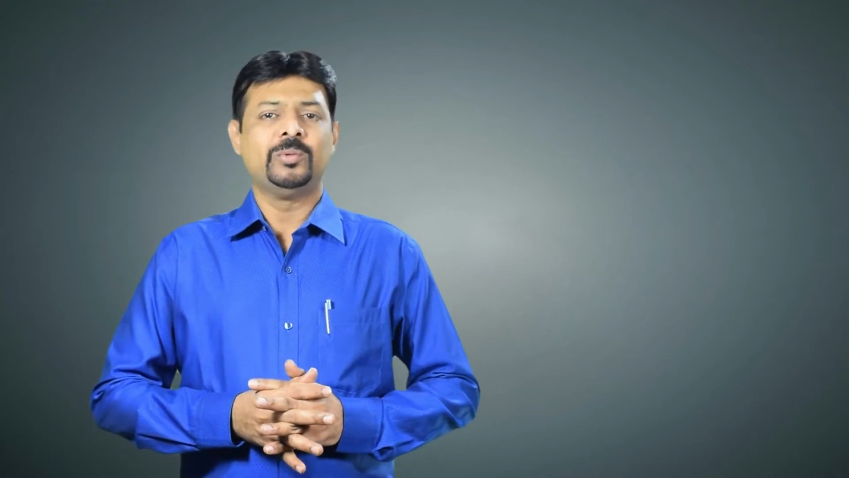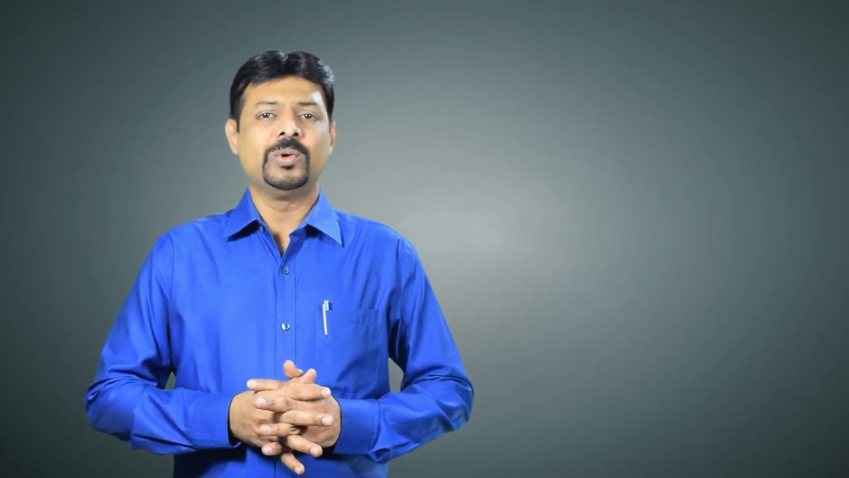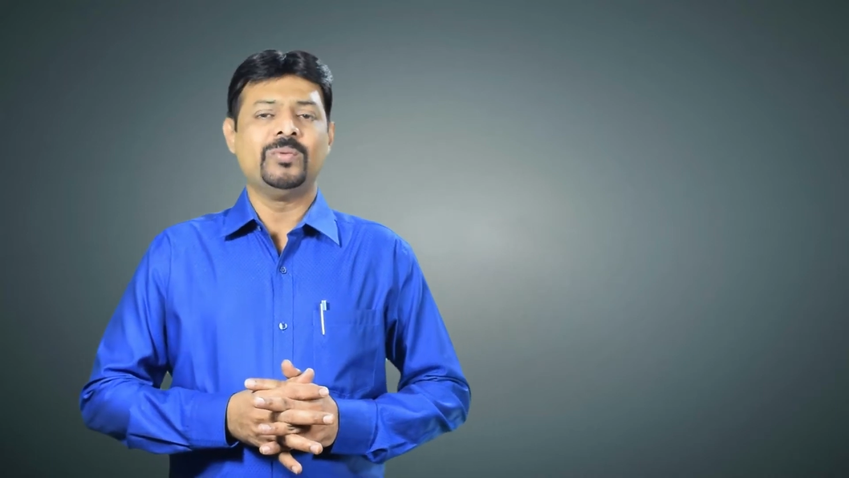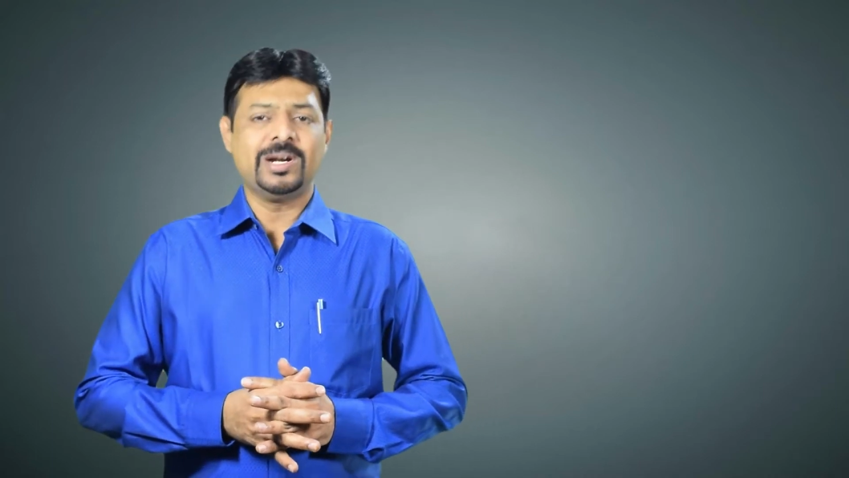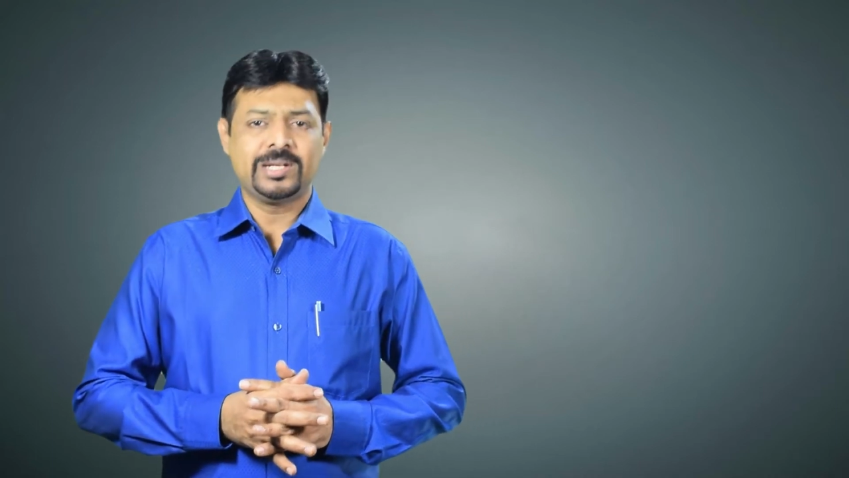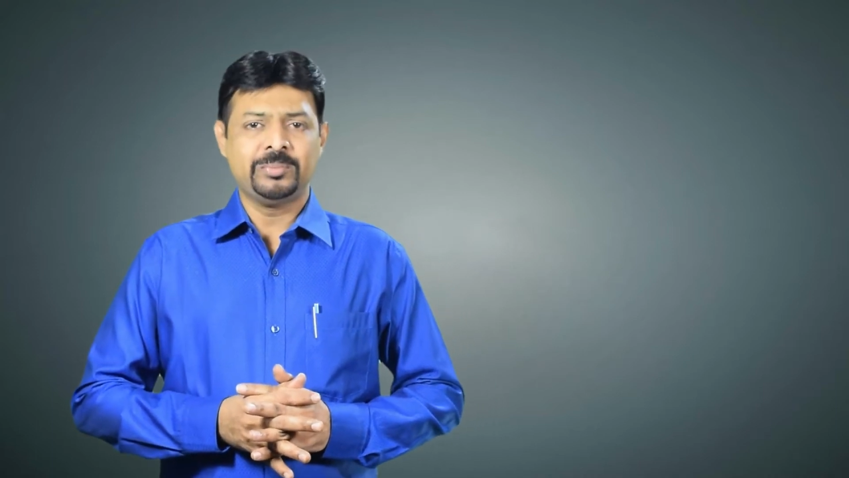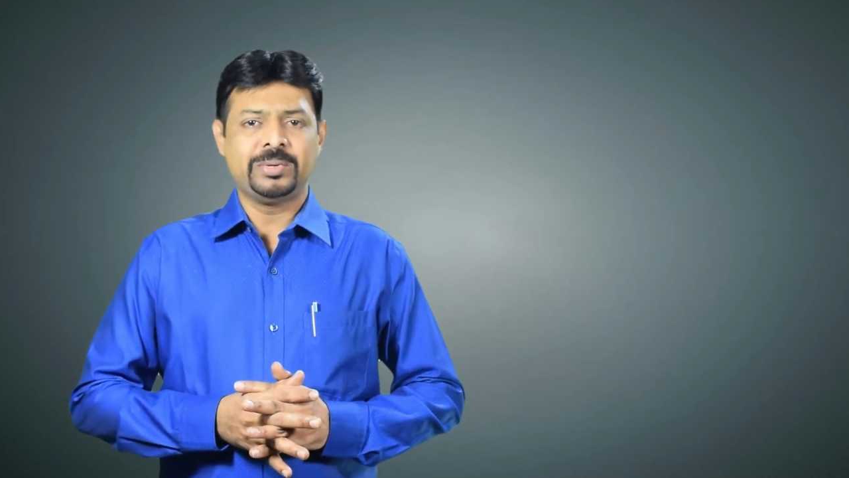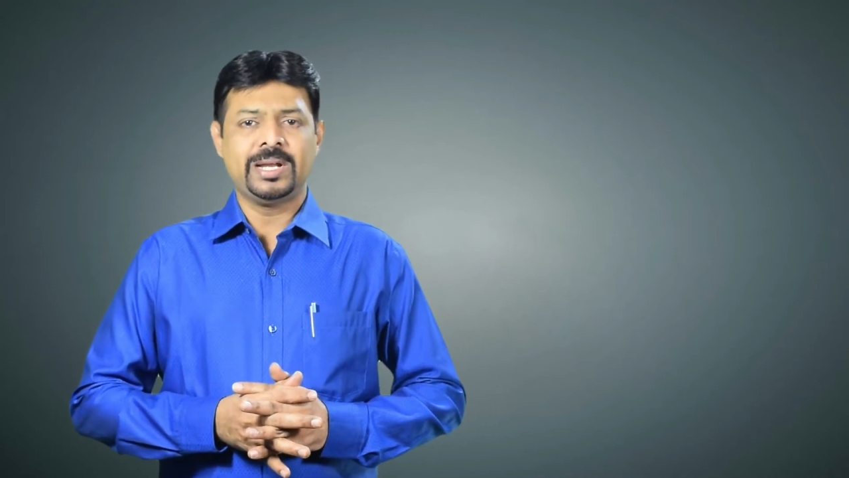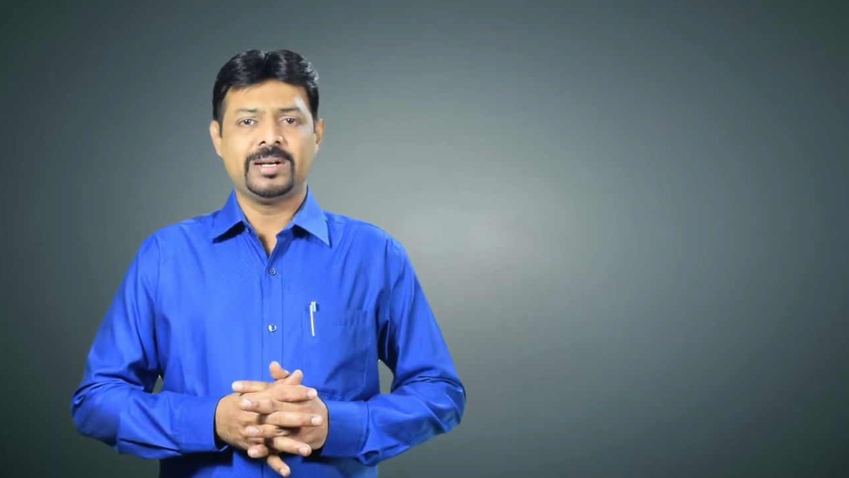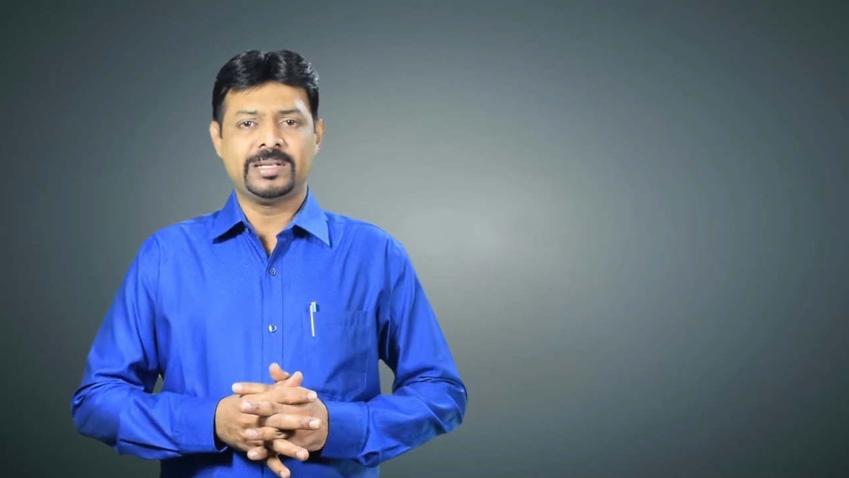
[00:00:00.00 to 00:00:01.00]
உங்கள் வாழ்க்கை
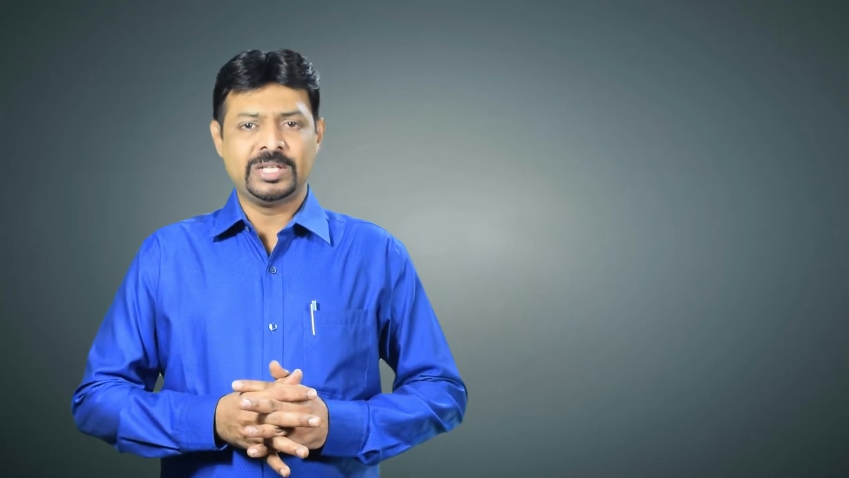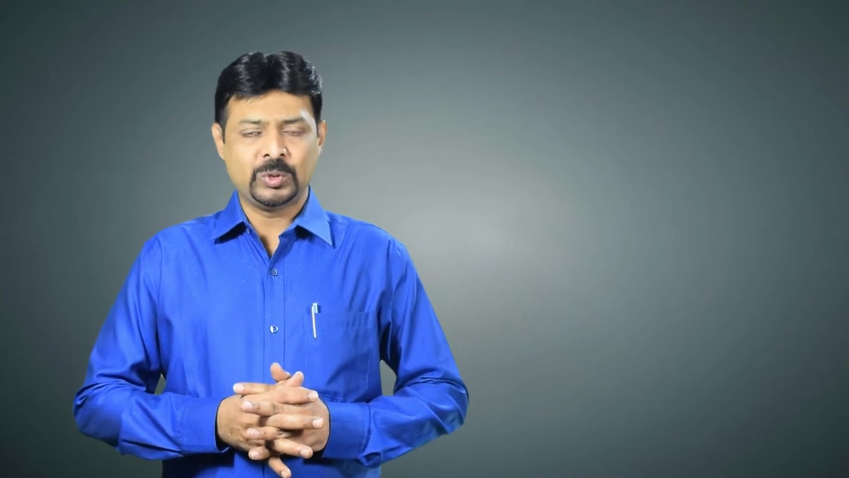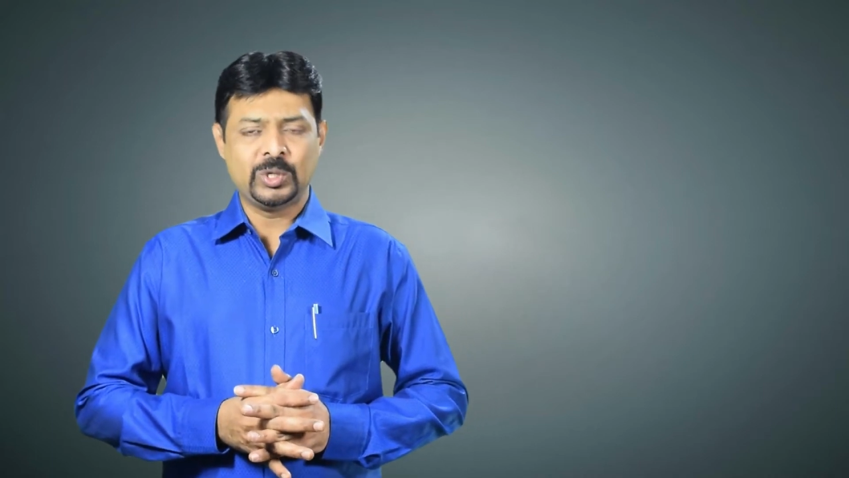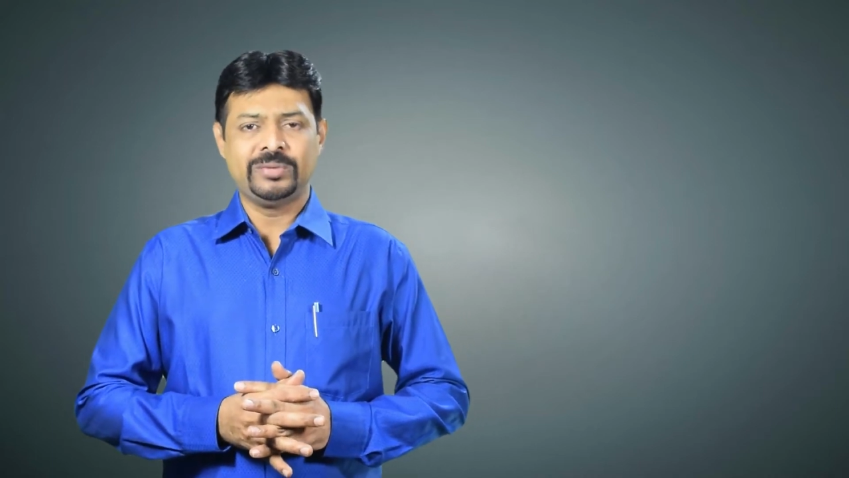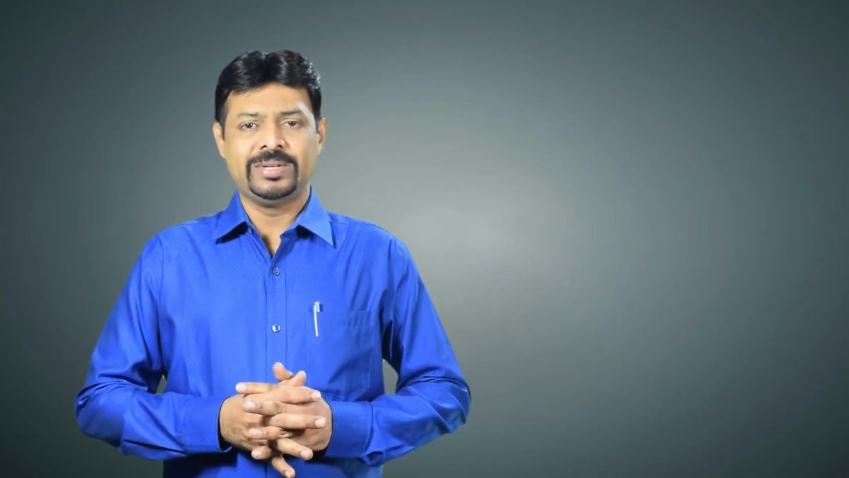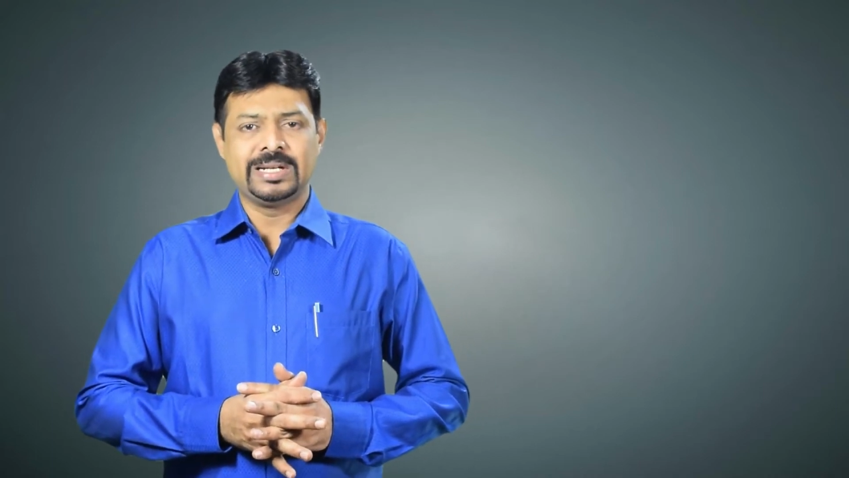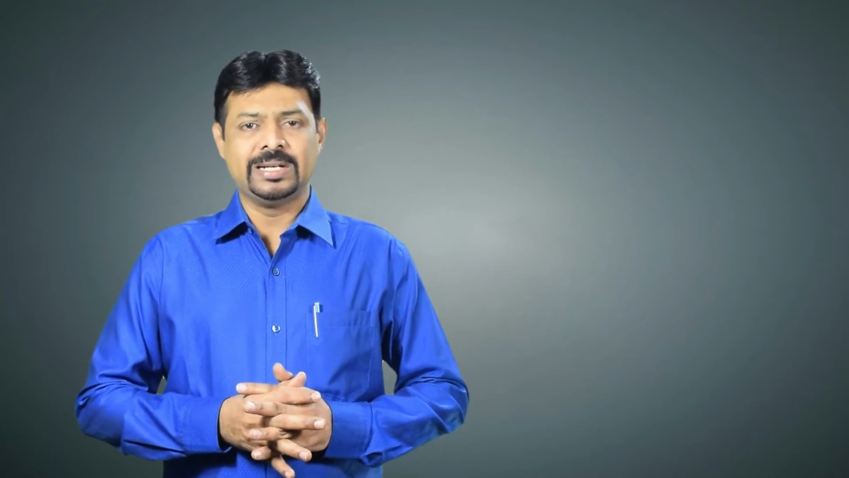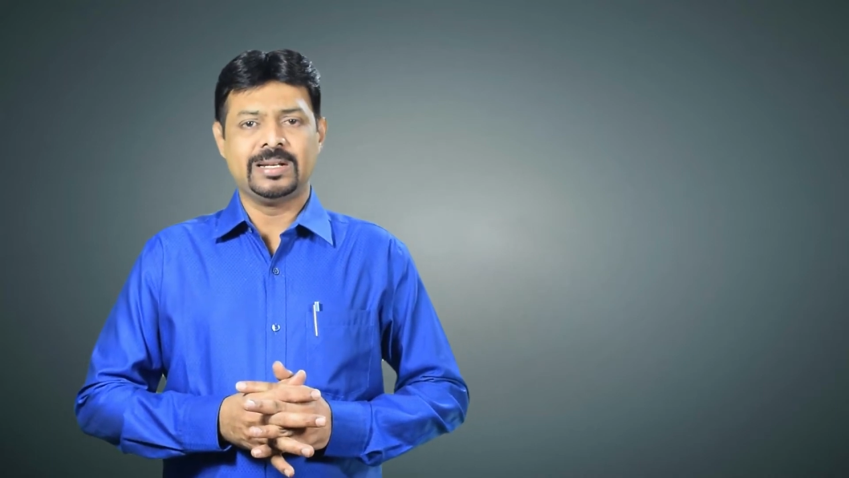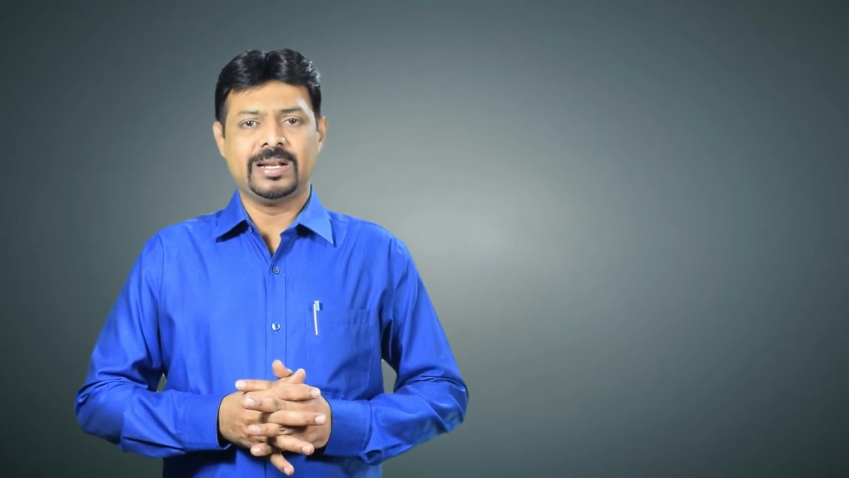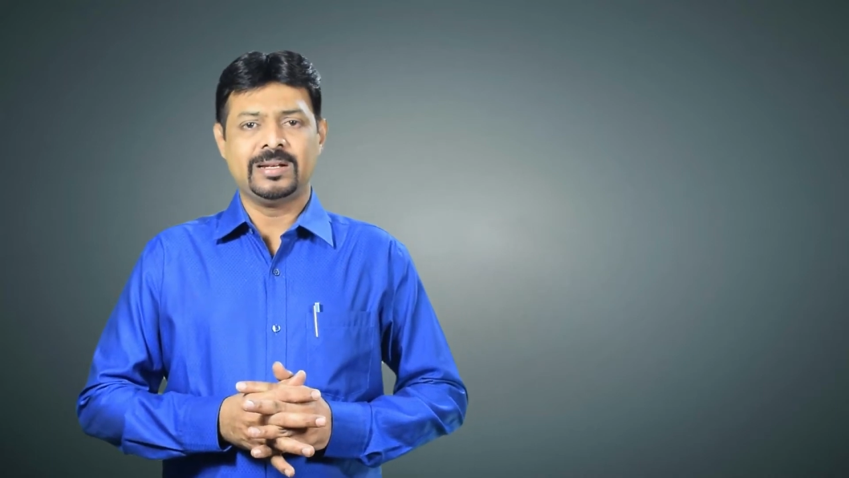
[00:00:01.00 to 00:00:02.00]
பிரயாணத்தை
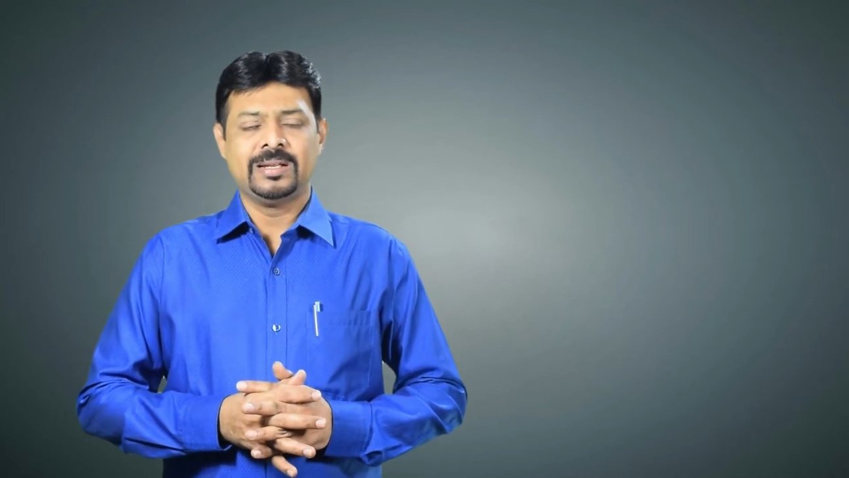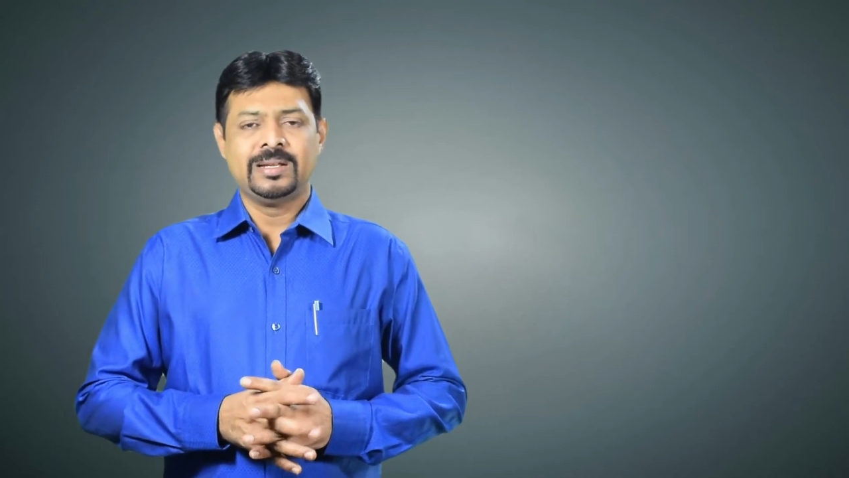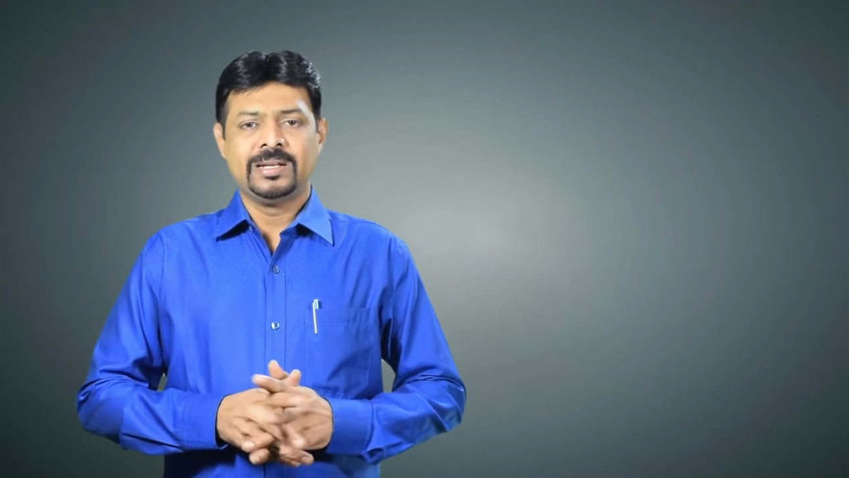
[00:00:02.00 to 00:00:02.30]
தொடர்வீர்கள் என்றால்